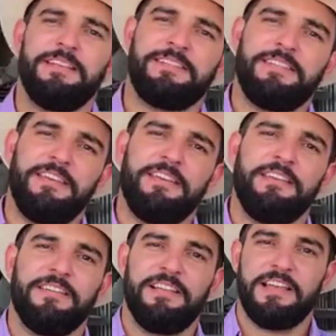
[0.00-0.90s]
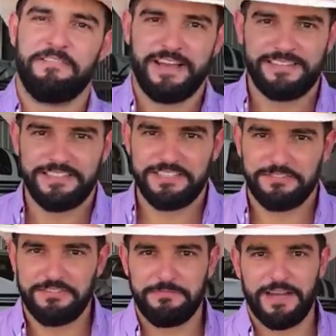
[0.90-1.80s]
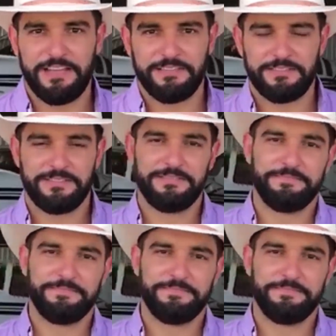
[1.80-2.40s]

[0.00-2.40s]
descer e levar esse título em Barreto.